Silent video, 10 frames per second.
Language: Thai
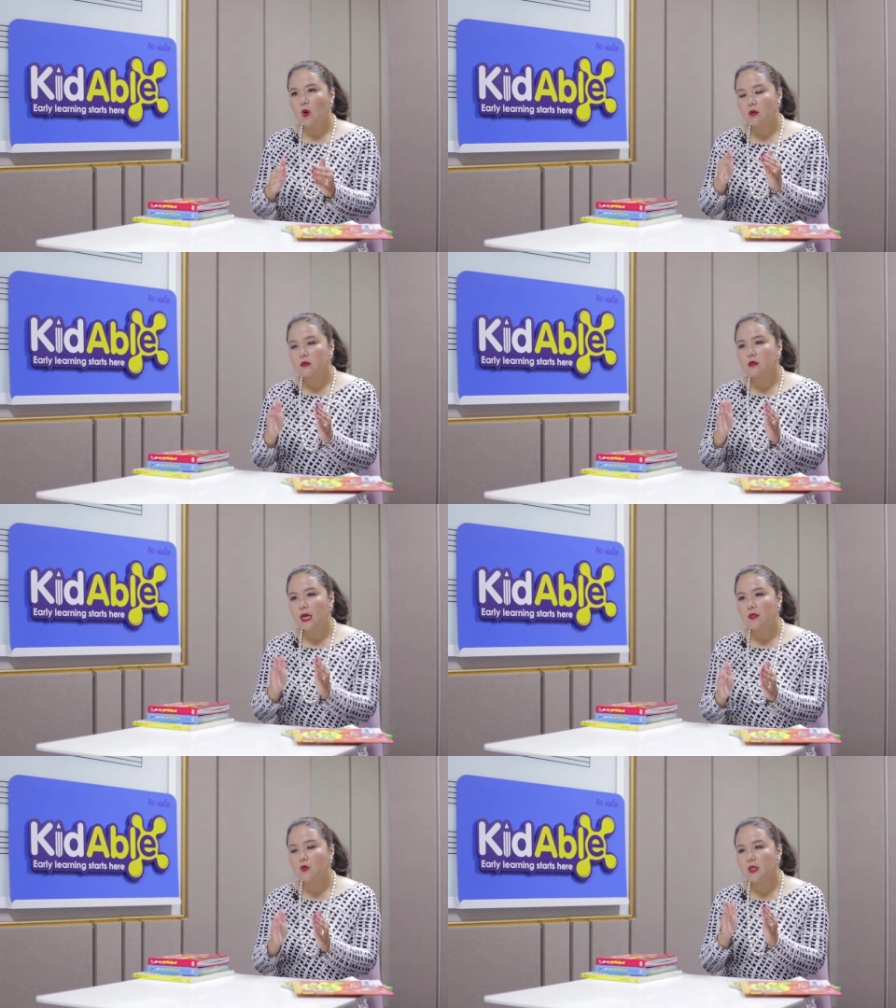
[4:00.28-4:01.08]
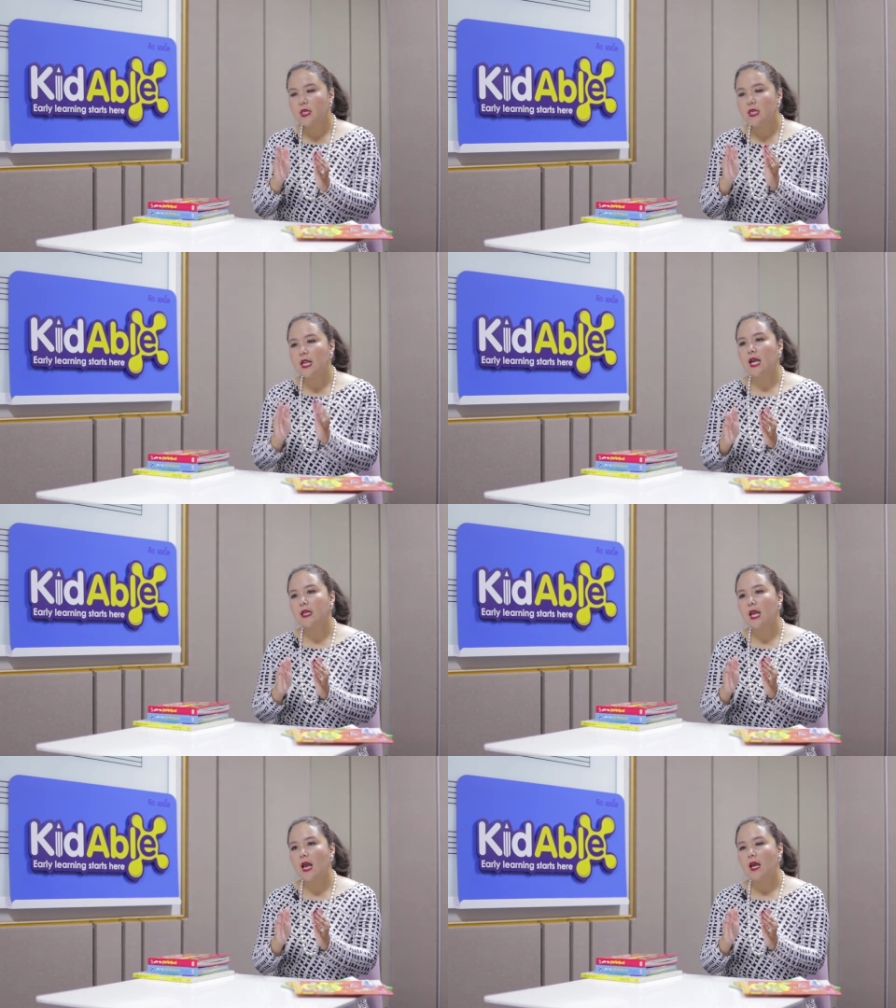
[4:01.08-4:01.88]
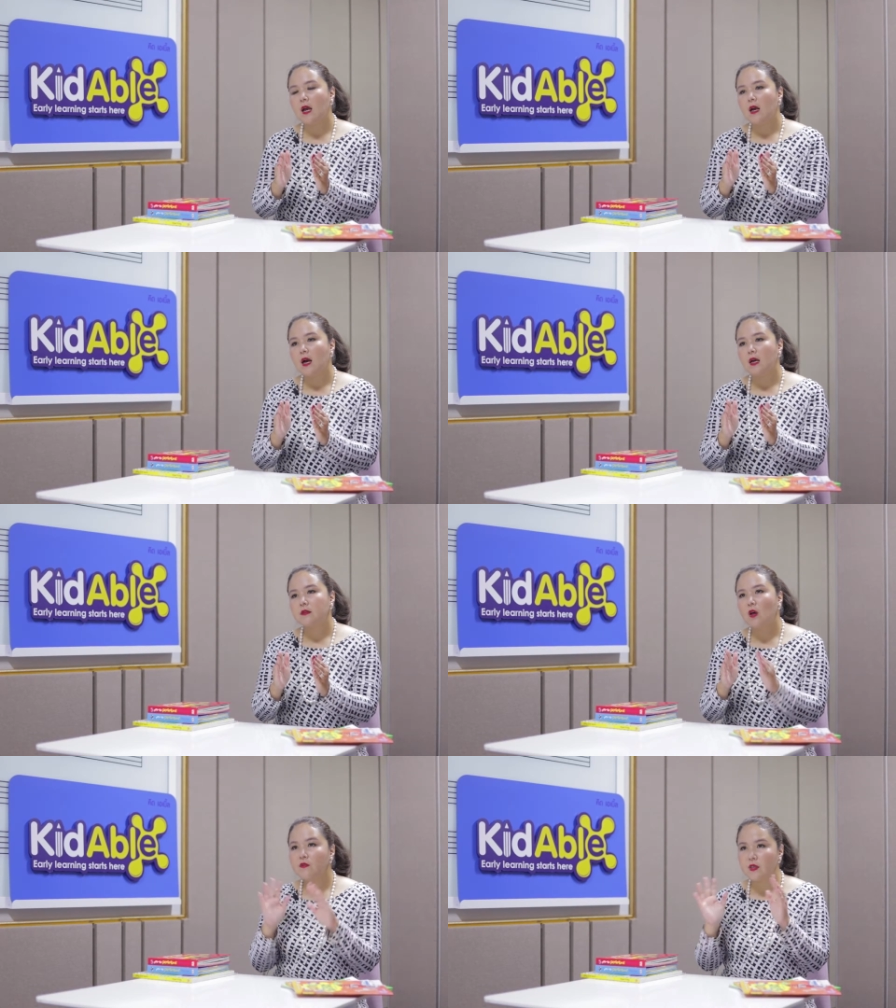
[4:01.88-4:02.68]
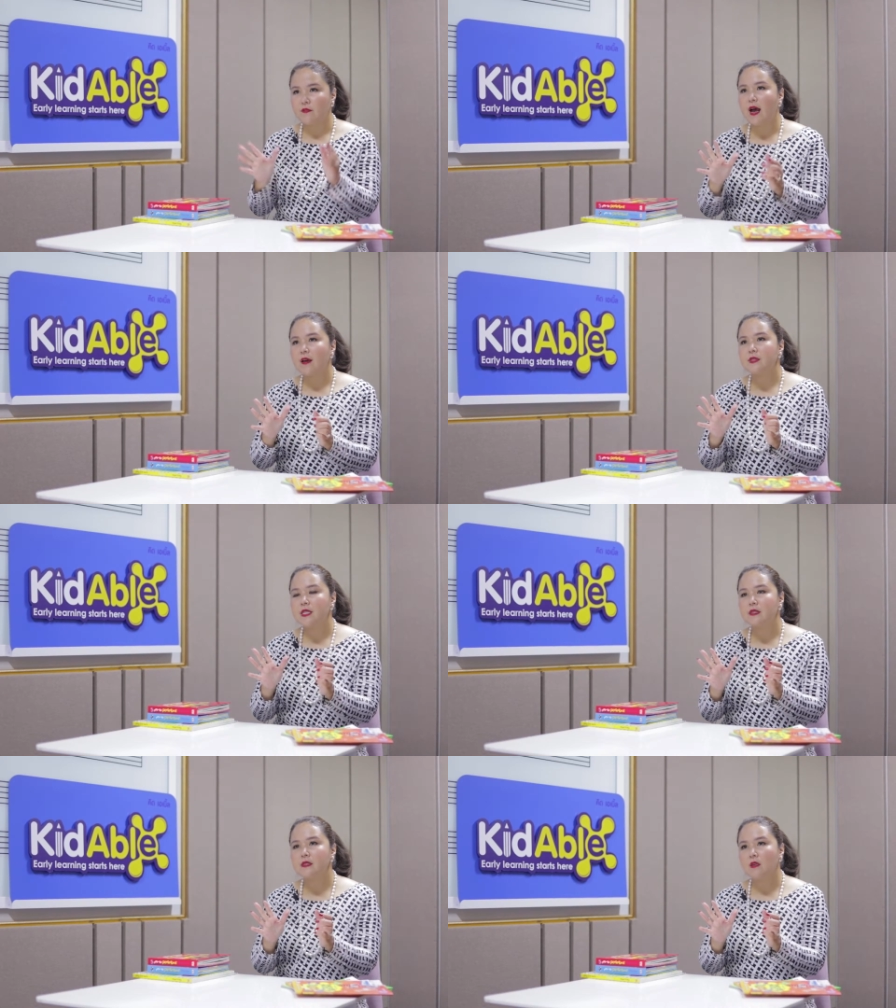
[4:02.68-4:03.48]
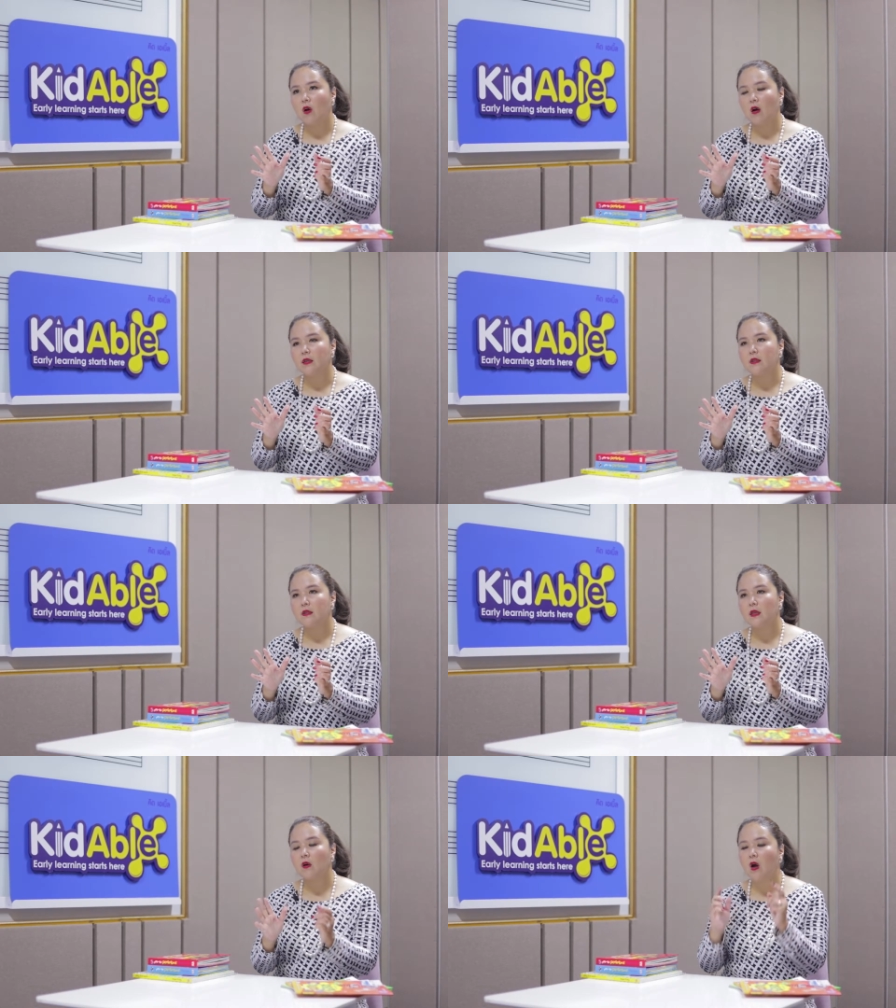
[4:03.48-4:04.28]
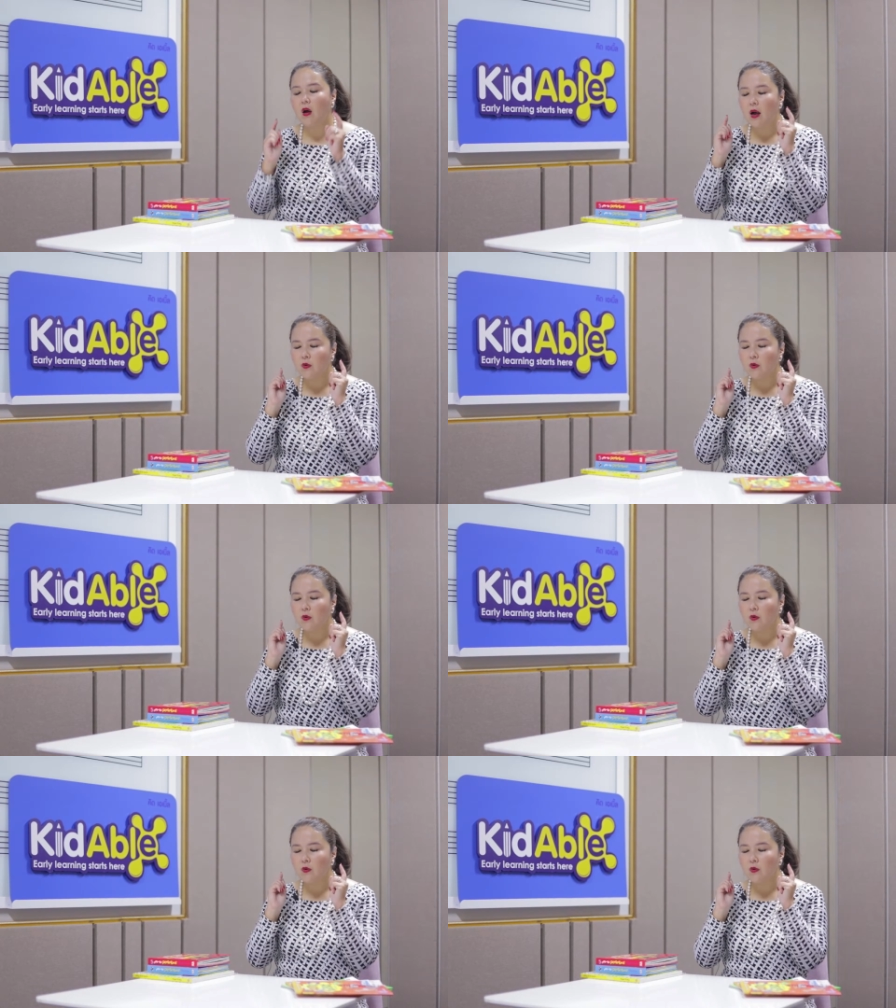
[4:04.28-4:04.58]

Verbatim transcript: วงถ้าช่วงยิ่งเล็กเนี่ยต้องฝึก five sense ก่อนแล้วก็